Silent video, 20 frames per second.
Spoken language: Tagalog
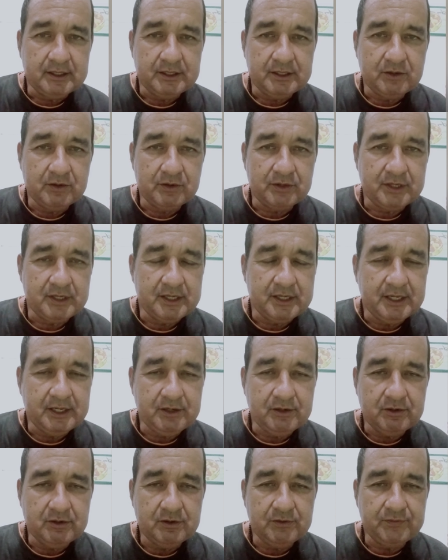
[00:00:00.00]
the
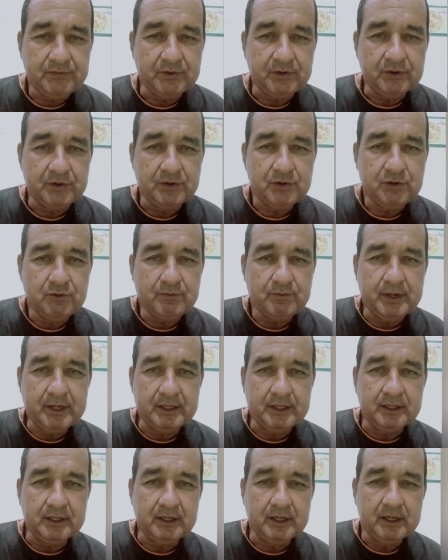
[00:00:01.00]
oregano for human
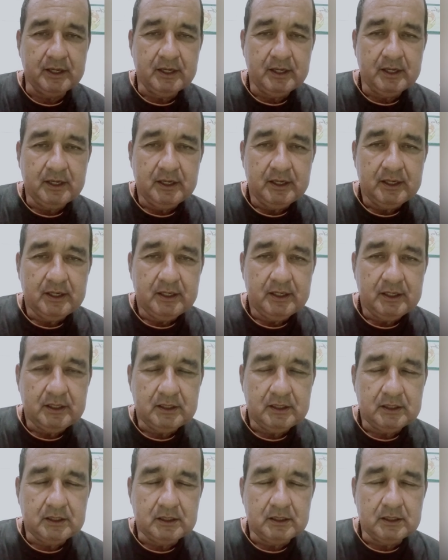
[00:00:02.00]

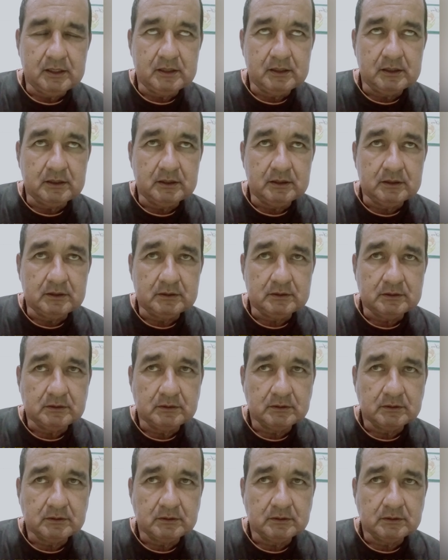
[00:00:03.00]
uh,